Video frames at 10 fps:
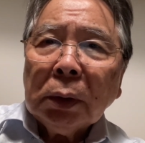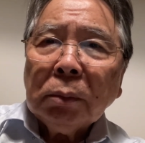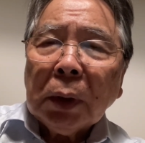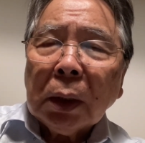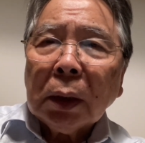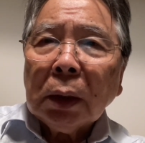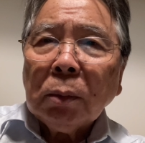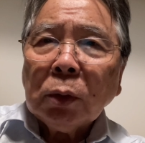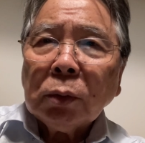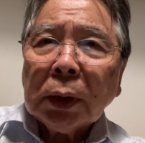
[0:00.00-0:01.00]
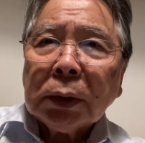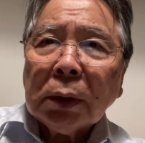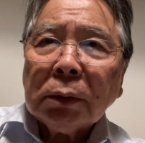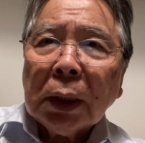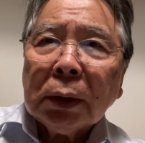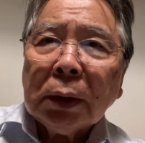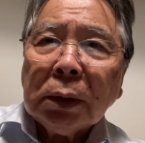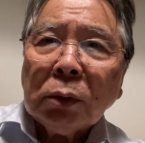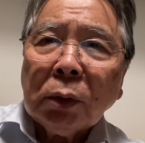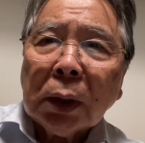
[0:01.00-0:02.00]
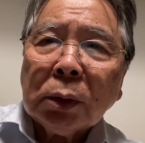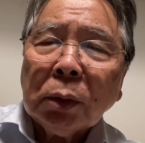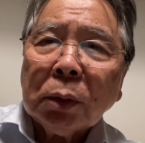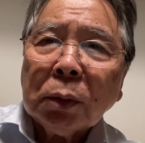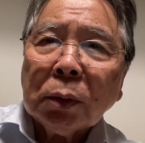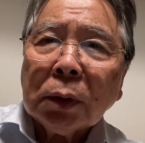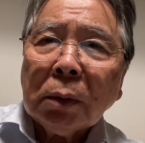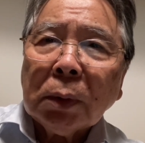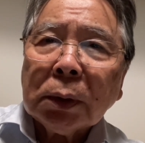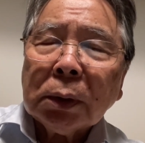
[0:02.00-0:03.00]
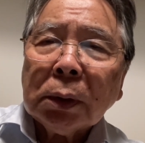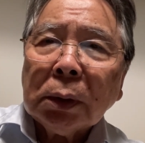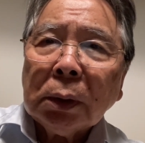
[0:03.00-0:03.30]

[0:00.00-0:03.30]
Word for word: まあ、体も動かしてるなっていうような状況でございます。